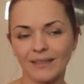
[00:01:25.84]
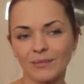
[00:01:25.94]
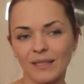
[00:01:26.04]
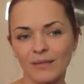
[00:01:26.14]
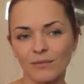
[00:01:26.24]

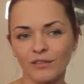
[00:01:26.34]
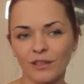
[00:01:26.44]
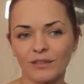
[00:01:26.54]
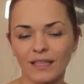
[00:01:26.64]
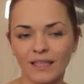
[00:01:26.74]
Natomiast
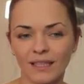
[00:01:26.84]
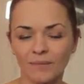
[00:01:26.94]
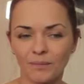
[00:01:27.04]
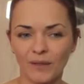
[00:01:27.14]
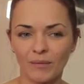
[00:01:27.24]
mówię o takiej
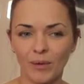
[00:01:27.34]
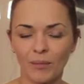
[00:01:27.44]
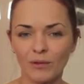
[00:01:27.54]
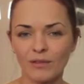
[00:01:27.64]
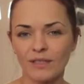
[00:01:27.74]
mm,
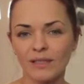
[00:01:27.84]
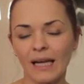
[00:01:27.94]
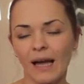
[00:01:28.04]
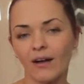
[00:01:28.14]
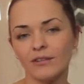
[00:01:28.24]
pomocy
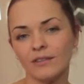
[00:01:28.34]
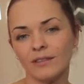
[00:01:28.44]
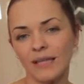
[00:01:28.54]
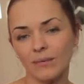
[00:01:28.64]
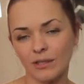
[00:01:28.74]
od
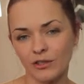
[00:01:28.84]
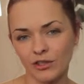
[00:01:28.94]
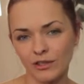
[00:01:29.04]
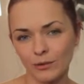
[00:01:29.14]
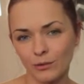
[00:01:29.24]

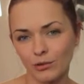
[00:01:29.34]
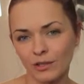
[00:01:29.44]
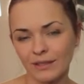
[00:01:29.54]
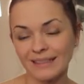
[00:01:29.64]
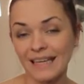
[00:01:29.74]
najbliższych,
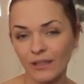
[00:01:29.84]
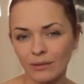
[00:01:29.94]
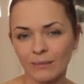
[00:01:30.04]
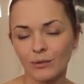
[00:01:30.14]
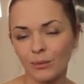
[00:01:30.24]
którzy dają
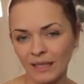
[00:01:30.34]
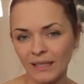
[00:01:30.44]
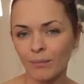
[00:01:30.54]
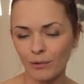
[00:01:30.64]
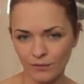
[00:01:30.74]
nam
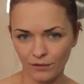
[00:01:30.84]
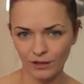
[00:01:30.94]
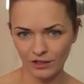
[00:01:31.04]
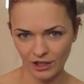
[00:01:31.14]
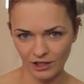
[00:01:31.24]
ubrania po
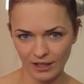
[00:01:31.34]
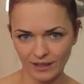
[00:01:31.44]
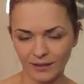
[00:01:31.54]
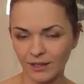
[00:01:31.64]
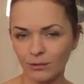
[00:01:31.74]
swoich
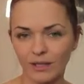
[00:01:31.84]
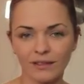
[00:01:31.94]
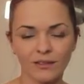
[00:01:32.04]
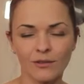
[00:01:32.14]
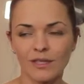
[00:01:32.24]
dzieciach. I
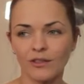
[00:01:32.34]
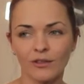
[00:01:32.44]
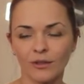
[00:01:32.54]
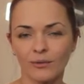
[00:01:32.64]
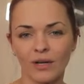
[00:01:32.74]
tutaj
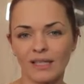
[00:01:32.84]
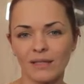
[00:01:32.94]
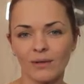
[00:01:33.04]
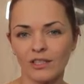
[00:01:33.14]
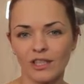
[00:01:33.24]
nieocenioną
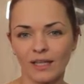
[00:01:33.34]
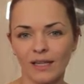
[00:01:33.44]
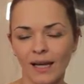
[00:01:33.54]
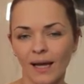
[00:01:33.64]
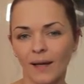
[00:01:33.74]
okazała się
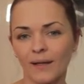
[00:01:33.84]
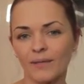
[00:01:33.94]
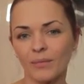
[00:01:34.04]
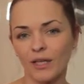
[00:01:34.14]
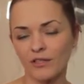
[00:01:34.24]

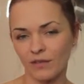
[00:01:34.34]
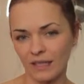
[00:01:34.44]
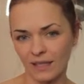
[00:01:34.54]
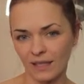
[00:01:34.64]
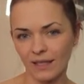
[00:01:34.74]
moja
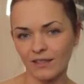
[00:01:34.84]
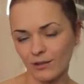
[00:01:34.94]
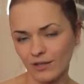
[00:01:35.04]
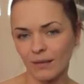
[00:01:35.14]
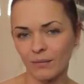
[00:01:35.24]
szwagierka,
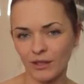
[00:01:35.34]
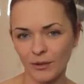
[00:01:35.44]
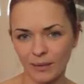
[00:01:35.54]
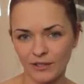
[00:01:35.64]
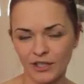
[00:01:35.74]
siostra
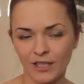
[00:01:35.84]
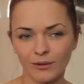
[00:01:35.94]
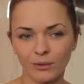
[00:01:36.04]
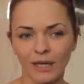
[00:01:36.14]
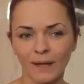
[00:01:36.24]
mojego męża,
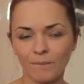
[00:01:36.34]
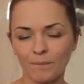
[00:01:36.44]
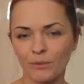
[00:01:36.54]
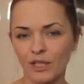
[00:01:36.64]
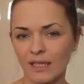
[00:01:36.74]
która
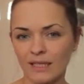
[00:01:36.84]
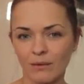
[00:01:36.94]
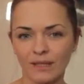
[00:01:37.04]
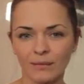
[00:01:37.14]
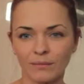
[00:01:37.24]

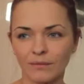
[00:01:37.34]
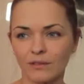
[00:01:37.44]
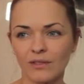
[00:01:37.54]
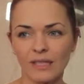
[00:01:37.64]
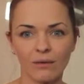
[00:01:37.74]
przekazała nam
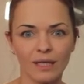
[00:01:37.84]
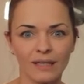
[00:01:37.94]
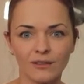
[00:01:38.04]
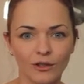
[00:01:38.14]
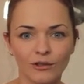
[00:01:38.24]
no, całe
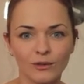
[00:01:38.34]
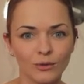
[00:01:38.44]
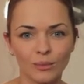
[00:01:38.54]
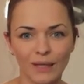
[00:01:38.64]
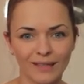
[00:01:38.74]
kartony
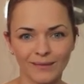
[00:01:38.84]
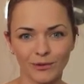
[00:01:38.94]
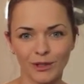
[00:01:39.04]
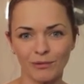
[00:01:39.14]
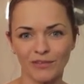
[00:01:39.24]
ubrań ubrań,
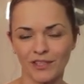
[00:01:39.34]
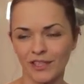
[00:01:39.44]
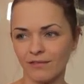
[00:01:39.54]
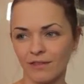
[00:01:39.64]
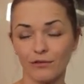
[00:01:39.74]
muszę
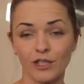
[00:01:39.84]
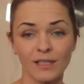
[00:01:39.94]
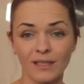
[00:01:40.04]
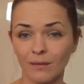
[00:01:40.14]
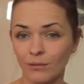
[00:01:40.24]
powiedzieć, we
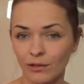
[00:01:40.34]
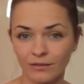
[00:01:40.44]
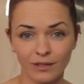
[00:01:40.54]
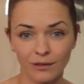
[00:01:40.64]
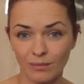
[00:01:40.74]
wszystkich
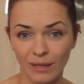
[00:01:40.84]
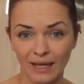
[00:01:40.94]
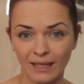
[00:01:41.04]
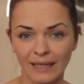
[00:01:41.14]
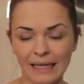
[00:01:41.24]
możliwych
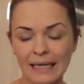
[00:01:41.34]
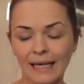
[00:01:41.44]
rozmiarach.